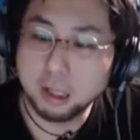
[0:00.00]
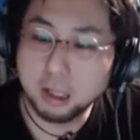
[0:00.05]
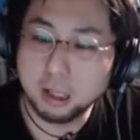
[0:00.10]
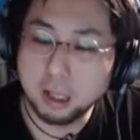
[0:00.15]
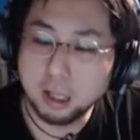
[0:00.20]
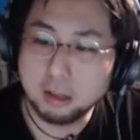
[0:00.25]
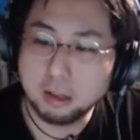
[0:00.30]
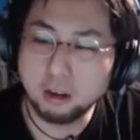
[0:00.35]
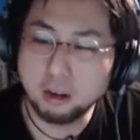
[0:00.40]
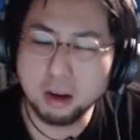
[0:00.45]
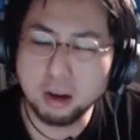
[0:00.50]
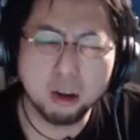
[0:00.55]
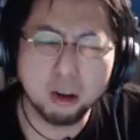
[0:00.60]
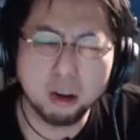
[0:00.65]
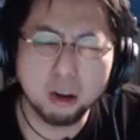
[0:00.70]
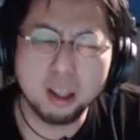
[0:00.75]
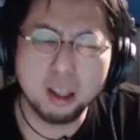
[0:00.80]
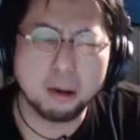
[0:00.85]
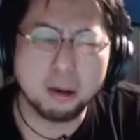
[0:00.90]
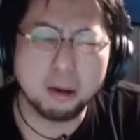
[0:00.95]
それは無理だ
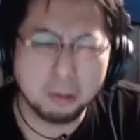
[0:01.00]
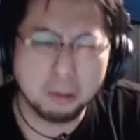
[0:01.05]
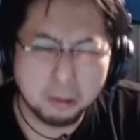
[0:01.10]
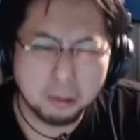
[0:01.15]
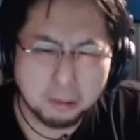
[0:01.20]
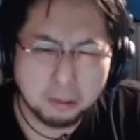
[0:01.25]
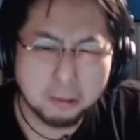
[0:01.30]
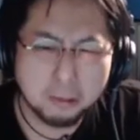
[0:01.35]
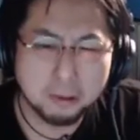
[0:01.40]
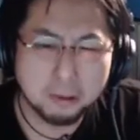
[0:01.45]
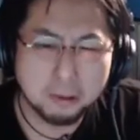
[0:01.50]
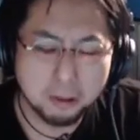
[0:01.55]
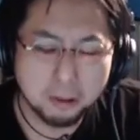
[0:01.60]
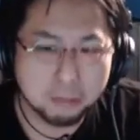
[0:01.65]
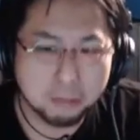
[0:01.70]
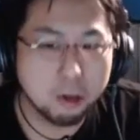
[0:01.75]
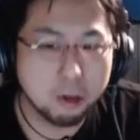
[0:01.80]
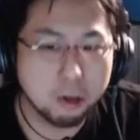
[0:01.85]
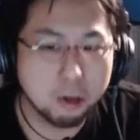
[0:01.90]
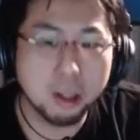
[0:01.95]
よ。それは無
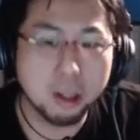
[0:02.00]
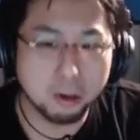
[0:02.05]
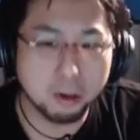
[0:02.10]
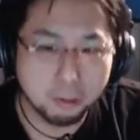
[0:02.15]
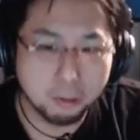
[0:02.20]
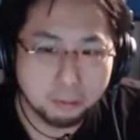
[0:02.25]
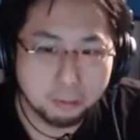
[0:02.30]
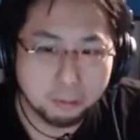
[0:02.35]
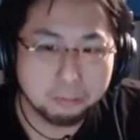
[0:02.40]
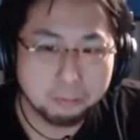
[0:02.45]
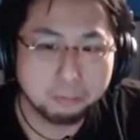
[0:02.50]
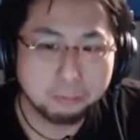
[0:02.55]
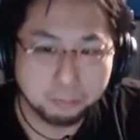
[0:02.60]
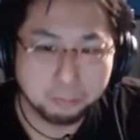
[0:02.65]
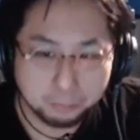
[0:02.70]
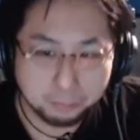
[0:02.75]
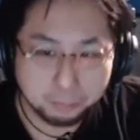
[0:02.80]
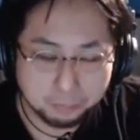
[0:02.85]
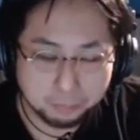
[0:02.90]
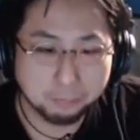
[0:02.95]
理だよ。
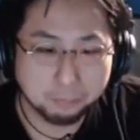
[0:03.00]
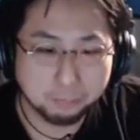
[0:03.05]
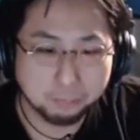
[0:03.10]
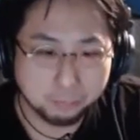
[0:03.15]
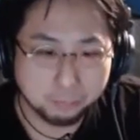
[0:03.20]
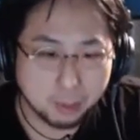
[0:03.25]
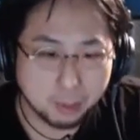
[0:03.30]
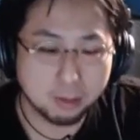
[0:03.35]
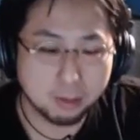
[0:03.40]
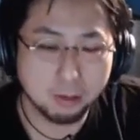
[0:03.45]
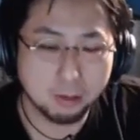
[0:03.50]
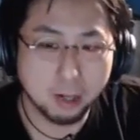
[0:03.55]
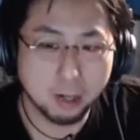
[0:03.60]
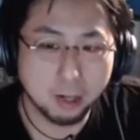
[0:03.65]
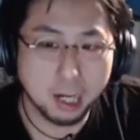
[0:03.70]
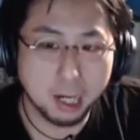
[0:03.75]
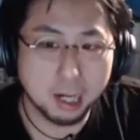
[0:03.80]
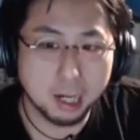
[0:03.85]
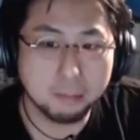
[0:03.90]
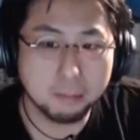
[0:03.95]
うん。それは
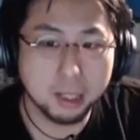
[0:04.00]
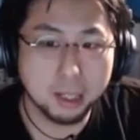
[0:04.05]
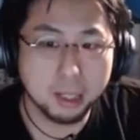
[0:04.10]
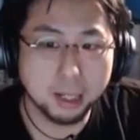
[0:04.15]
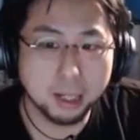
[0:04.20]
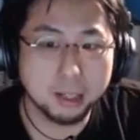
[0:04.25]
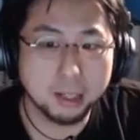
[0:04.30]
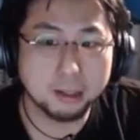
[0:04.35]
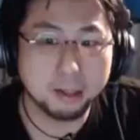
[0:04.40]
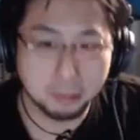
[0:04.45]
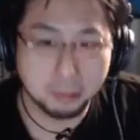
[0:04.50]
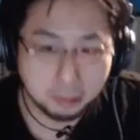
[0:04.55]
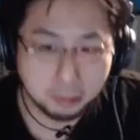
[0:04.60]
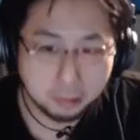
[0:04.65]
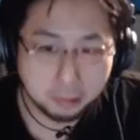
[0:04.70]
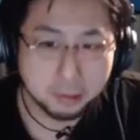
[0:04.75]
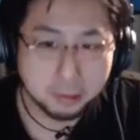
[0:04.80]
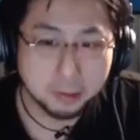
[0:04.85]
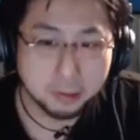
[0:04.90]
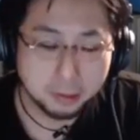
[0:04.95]
絡みたいでしょ。
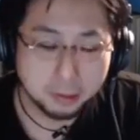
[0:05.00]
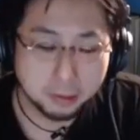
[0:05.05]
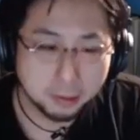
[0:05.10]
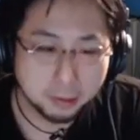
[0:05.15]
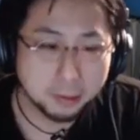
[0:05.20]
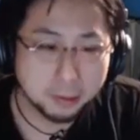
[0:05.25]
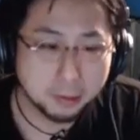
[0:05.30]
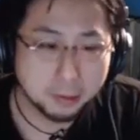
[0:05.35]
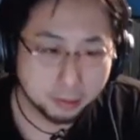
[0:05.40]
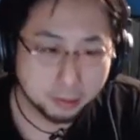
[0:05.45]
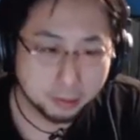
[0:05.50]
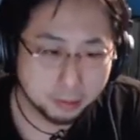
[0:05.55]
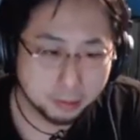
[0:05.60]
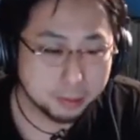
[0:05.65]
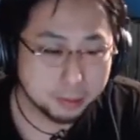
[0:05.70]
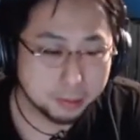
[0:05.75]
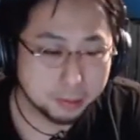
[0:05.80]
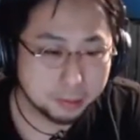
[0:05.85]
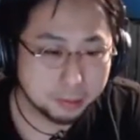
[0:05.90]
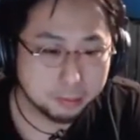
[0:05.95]
う
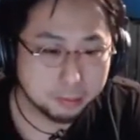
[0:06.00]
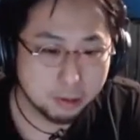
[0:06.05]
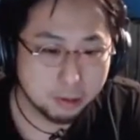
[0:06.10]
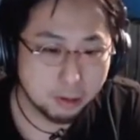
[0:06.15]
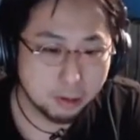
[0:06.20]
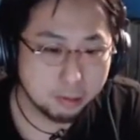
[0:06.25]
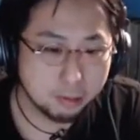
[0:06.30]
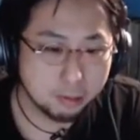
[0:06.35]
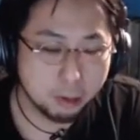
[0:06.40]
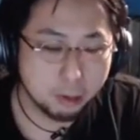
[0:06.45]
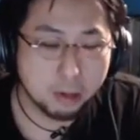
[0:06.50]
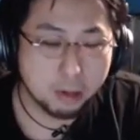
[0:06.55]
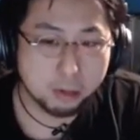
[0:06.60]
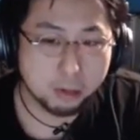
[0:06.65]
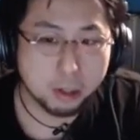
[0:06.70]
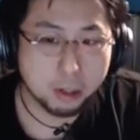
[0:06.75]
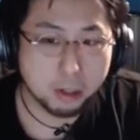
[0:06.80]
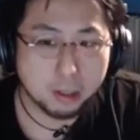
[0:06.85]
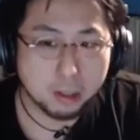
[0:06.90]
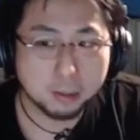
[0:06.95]
ん。それは無理無理。
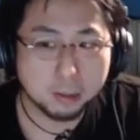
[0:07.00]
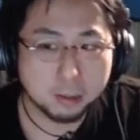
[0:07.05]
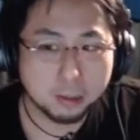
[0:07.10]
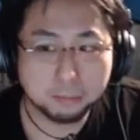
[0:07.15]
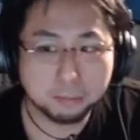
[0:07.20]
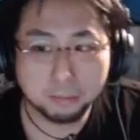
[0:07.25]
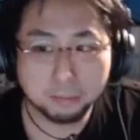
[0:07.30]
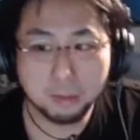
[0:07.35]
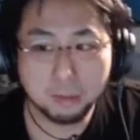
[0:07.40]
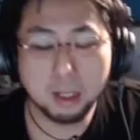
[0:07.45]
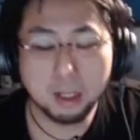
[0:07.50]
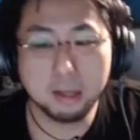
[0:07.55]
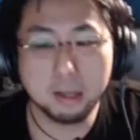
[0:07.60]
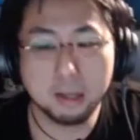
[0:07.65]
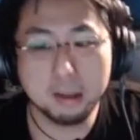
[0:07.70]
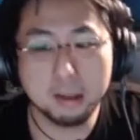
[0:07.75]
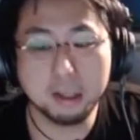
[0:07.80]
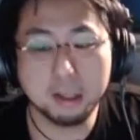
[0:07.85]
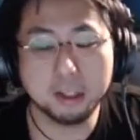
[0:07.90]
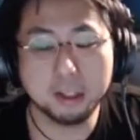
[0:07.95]
だから、関
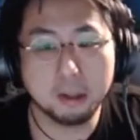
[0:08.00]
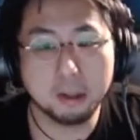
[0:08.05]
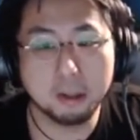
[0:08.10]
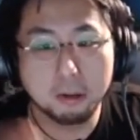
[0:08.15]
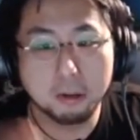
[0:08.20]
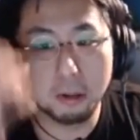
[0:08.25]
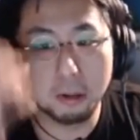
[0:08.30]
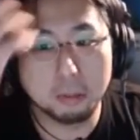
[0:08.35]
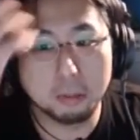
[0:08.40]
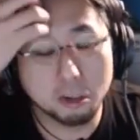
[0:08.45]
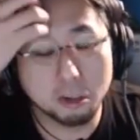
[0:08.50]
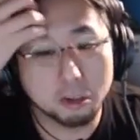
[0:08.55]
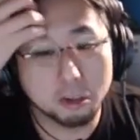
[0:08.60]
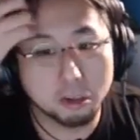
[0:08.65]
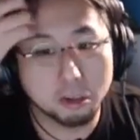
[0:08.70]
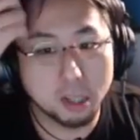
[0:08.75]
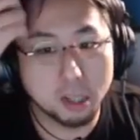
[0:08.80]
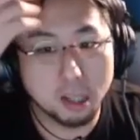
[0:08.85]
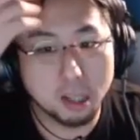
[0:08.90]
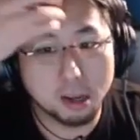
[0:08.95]
慎吾とかもちょいちょい
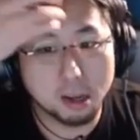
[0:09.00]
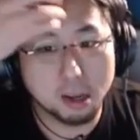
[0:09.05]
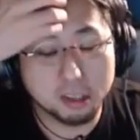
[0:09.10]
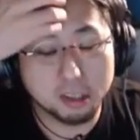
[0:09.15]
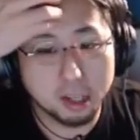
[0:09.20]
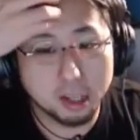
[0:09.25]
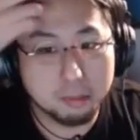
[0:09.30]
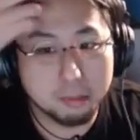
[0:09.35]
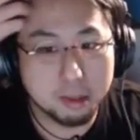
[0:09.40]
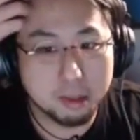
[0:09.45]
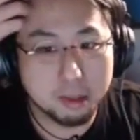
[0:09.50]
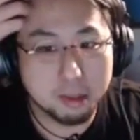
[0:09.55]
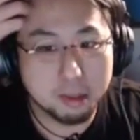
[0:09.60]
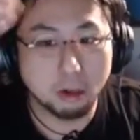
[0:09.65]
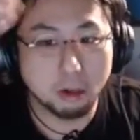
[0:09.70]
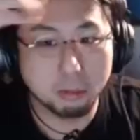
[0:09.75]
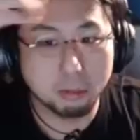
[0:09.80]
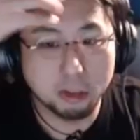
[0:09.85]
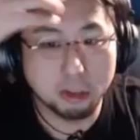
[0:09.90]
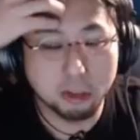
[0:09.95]
出てるし、エミさんとか
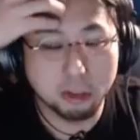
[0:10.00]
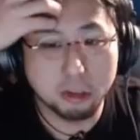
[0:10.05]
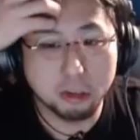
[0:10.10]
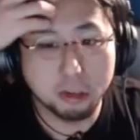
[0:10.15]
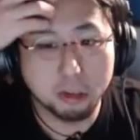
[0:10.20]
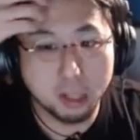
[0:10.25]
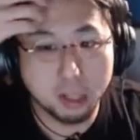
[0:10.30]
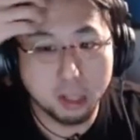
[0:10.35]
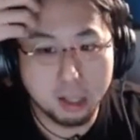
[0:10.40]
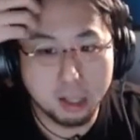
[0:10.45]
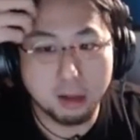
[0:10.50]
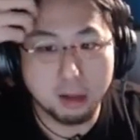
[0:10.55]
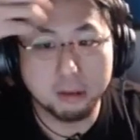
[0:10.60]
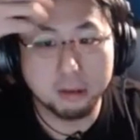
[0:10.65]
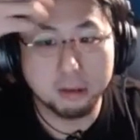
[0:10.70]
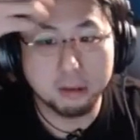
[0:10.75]
もちょいちょい出てるしさ。